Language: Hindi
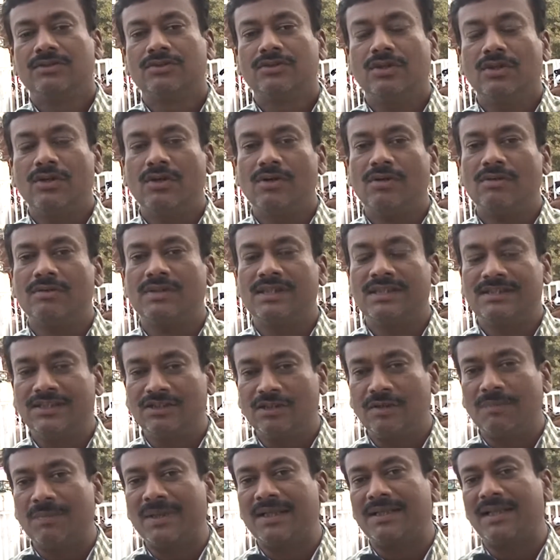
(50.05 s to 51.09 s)
तो निश्चित
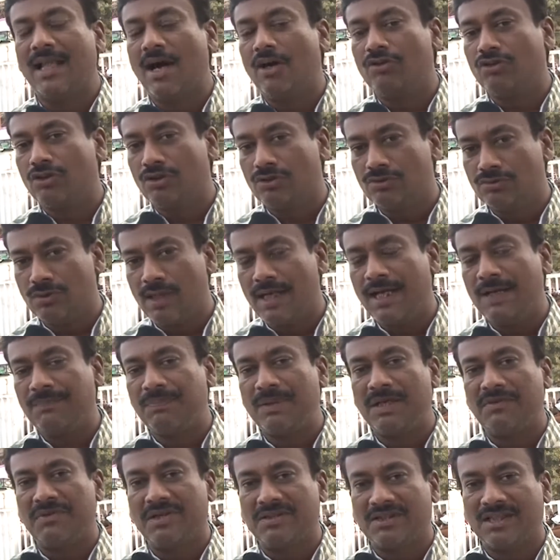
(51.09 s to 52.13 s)
तौर बदलाव जो हुआ है
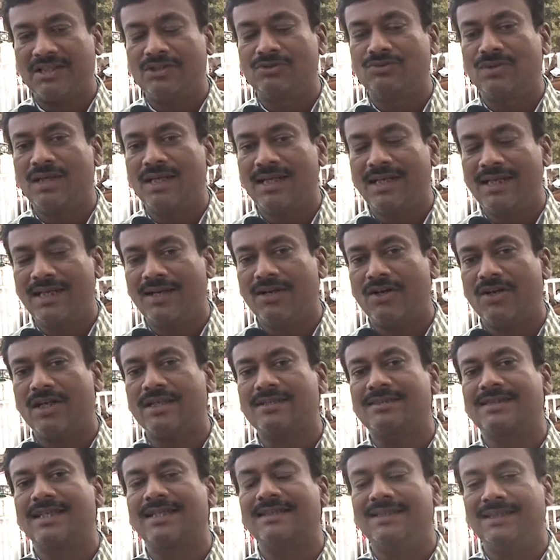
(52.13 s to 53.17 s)
परिवर्तन हुआ है और
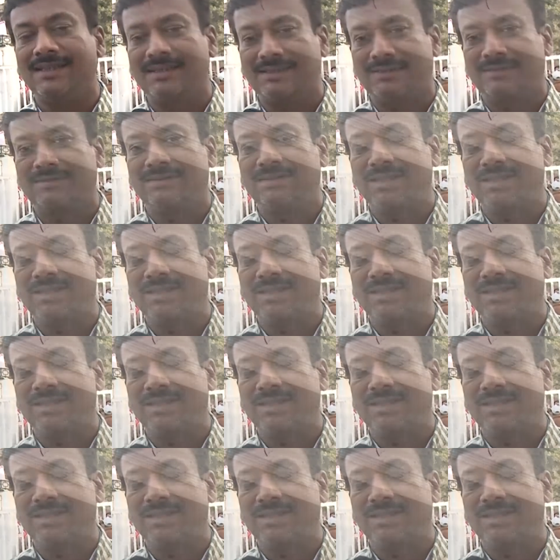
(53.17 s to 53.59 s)
अच्छे दिन